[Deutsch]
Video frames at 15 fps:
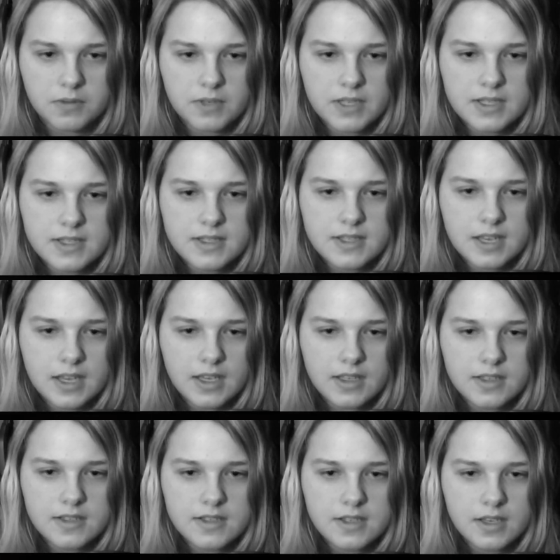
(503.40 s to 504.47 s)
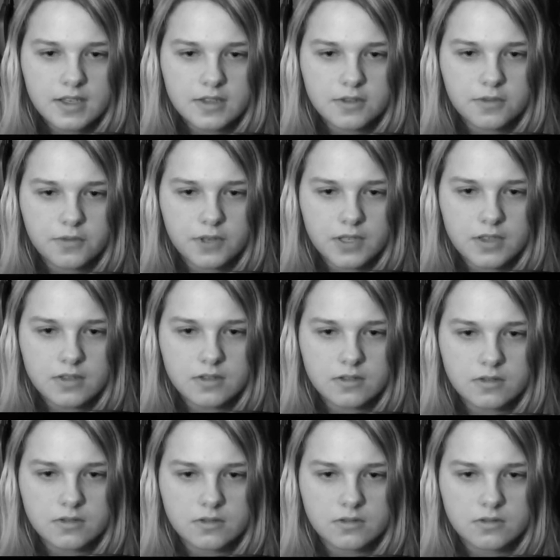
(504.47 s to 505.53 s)
will wenigstens eine Seite
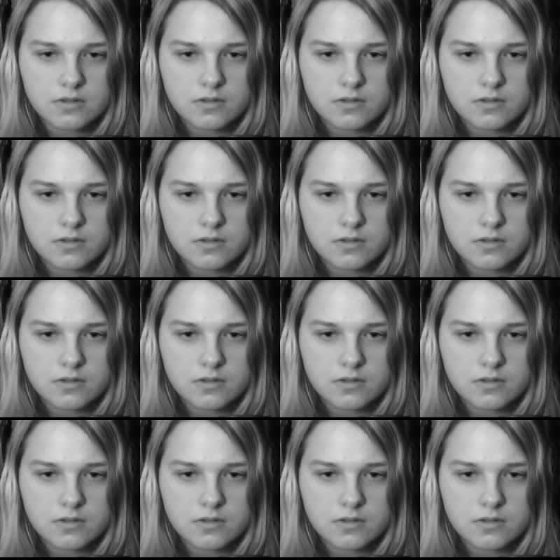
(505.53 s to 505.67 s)
finden.